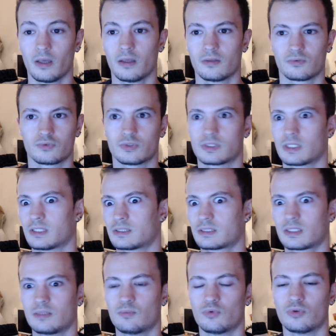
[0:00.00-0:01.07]
ce sera un
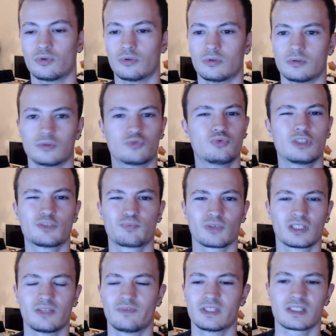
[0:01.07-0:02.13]
stream euh,
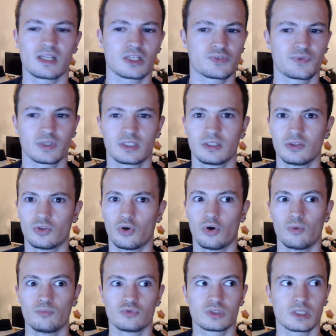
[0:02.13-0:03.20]
twitch.tv slash
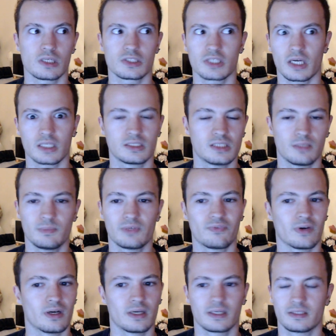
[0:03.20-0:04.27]
funkingdom ou slash rdynamic,
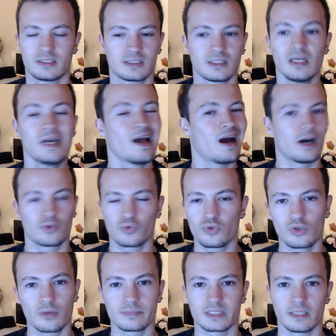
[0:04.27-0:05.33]
enfin un, RD... un truc
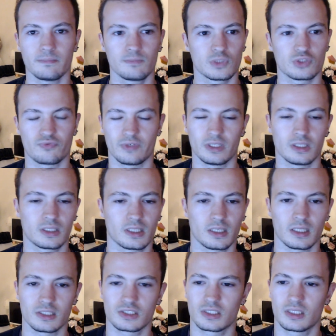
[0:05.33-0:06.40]
comme ça. Je vais créer
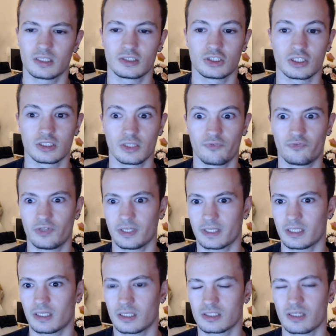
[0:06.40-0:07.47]
la chaîne. J'ai déjà fait les
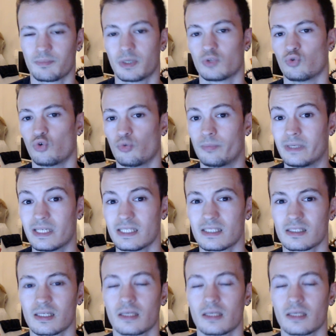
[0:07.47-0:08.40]
réglages là-bas de OBS.